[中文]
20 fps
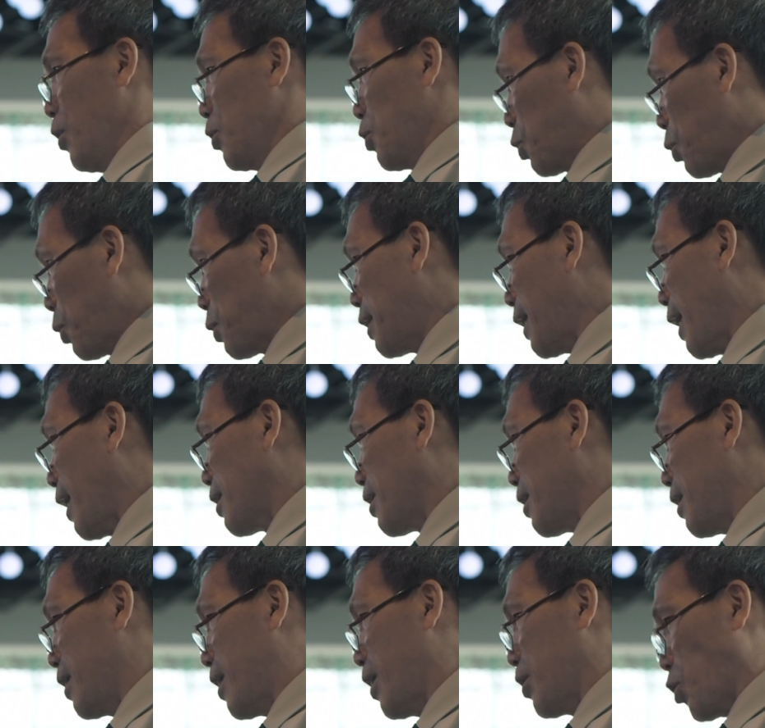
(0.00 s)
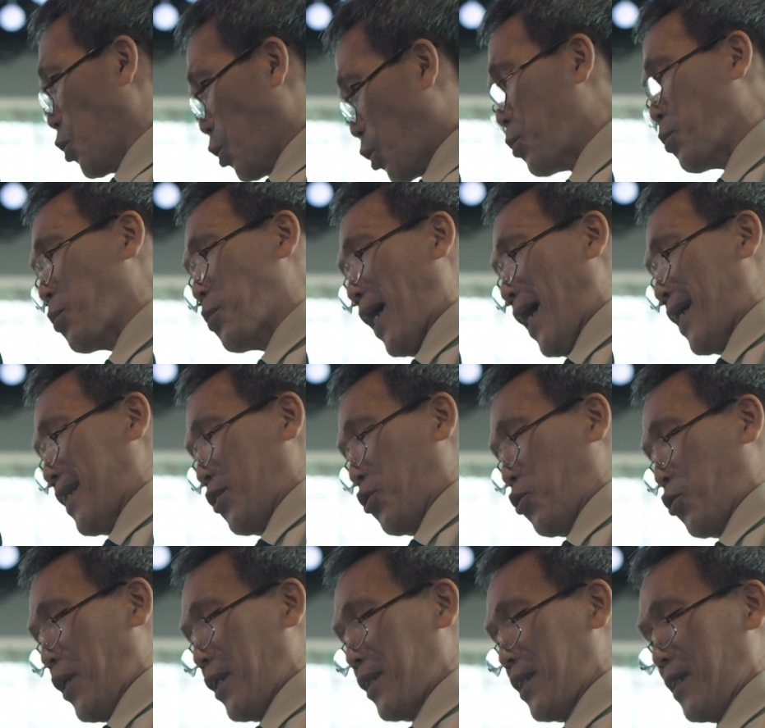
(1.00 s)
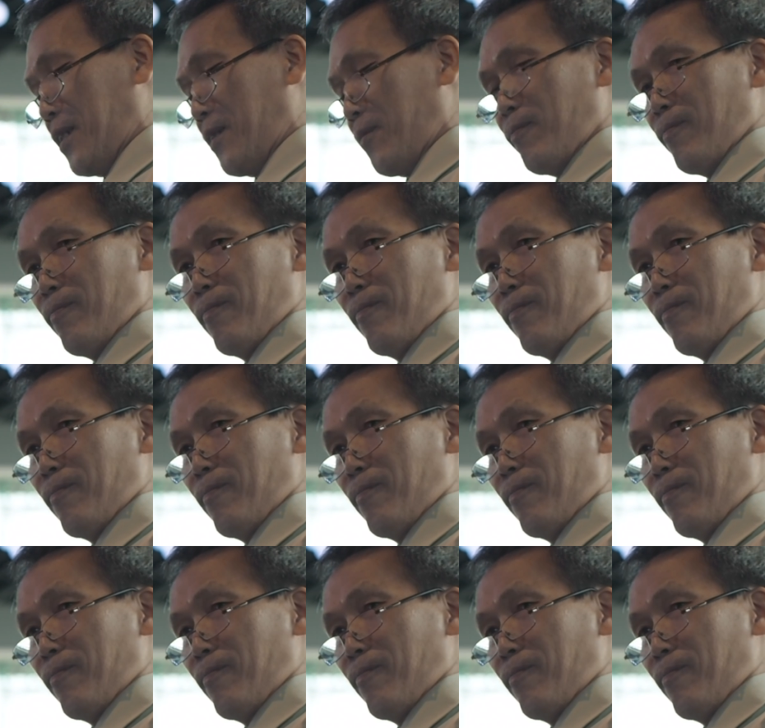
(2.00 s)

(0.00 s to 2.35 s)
做下这一个重大的决定。